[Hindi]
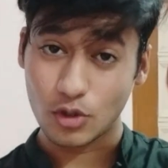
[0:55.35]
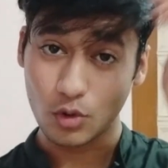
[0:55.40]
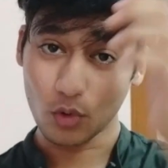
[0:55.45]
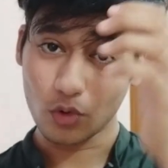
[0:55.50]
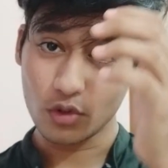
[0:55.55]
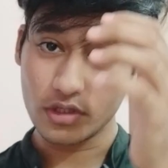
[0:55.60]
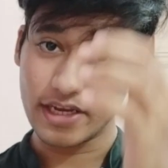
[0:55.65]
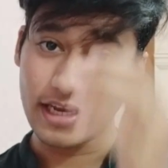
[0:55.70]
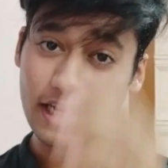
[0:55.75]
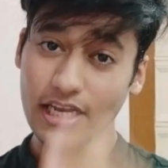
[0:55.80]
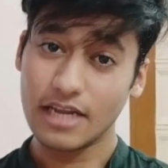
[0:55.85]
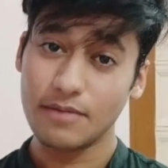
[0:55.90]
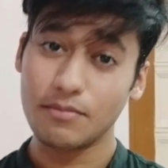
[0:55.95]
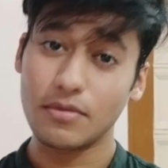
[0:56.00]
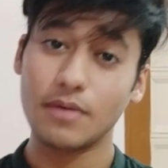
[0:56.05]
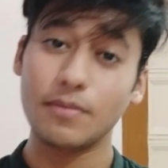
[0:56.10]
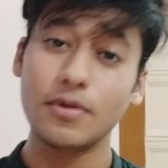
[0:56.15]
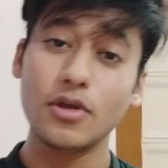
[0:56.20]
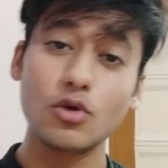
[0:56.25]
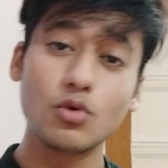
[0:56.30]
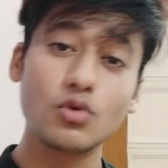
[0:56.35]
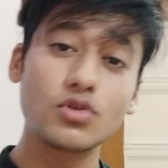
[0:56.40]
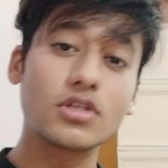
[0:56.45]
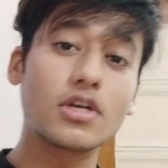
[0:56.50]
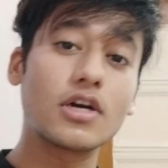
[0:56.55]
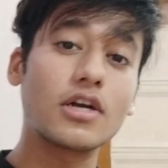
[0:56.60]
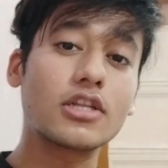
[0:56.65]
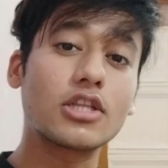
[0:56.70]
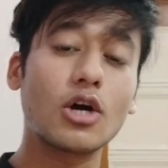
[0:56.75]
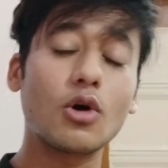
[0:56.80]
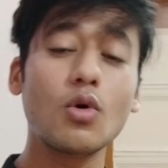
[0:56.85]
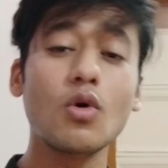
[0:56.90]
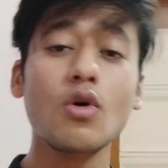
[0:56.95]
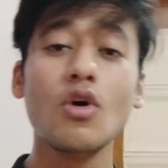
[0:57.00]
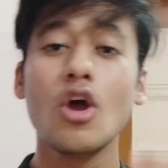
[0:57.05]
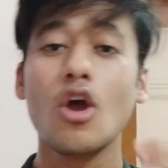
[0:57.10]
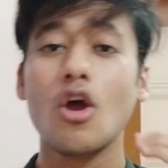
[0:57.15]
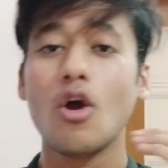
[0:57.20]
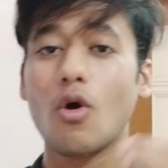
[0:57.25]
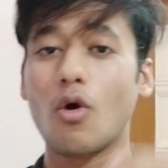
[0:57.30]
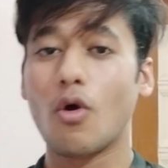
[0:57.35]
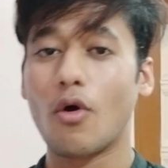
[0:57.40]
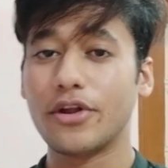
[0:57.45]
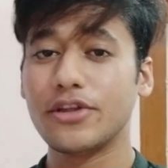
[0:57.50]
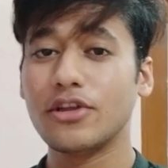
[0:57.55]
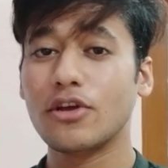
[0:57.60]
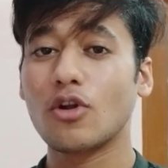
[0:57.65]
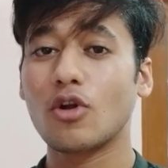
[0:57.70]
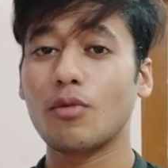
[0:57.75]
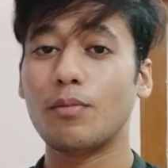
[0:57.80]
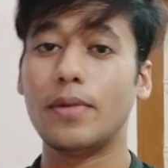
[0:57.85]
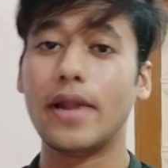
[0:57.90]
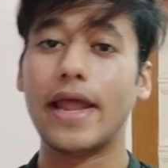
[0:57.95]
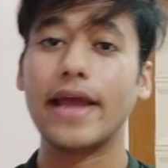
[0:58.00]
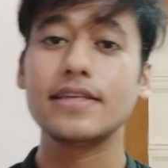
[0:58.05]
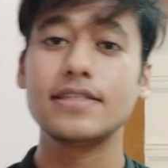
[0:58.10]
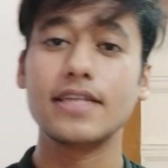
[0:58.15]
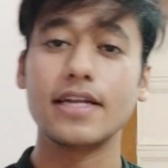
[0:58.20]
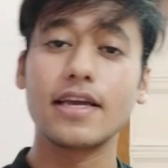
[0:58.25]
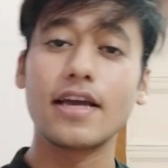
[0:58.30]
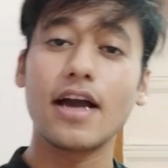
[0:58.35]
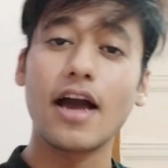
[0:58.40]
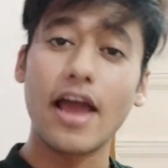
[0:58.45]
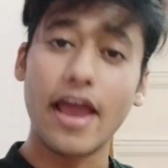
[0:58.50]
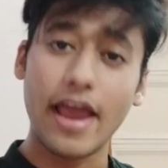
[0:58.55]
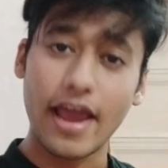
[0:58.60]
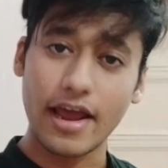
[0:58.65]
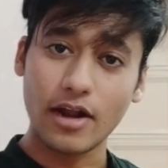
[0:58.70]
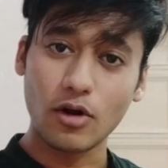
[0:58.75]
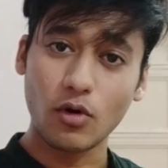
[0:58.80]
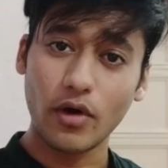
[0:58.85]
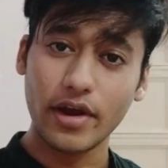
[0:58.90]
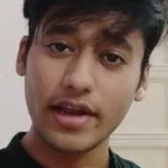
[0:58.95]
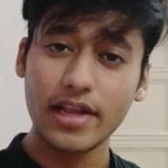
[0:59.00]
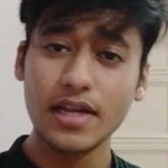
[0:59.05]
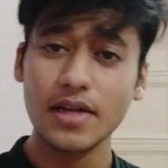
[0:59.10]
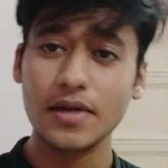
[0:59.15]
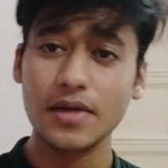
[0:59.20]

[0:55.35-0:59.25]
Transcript: ग्रोथ के लिए मे भी यूज करता हूँ ऑनियन और ब्लैक सिल्क का हेयर ऑयल